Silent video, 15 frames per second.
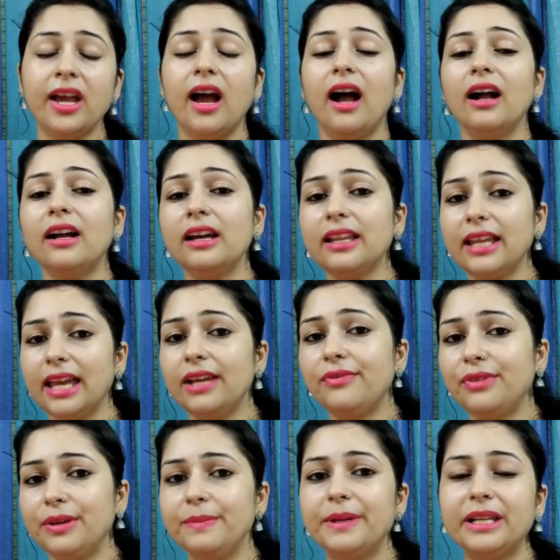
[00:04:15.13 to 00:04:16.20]
अगर एक
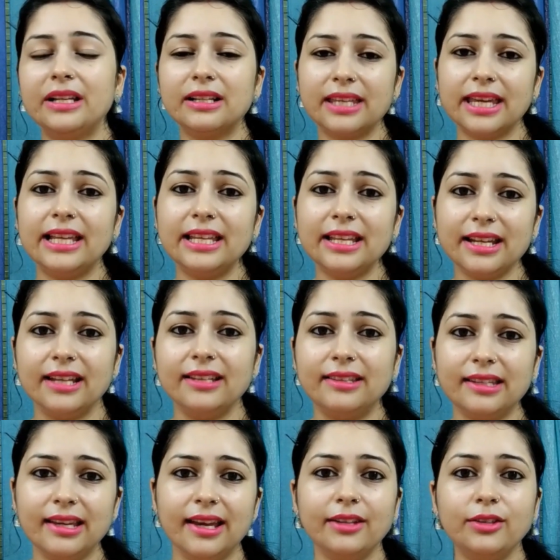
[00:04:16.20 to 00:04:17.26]
फीमेल अकेली
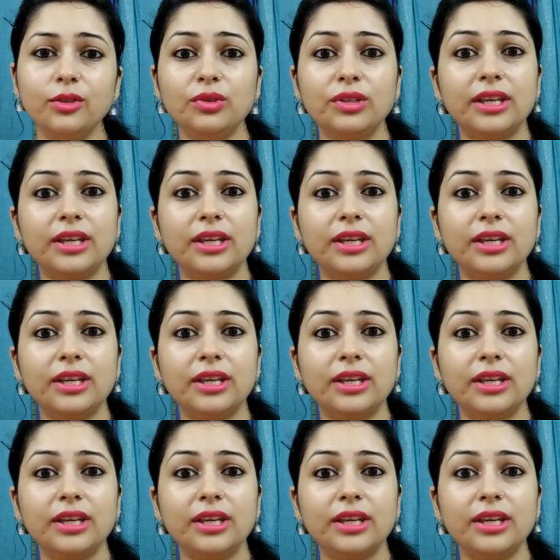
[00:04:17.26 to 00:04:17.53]
रहती है तो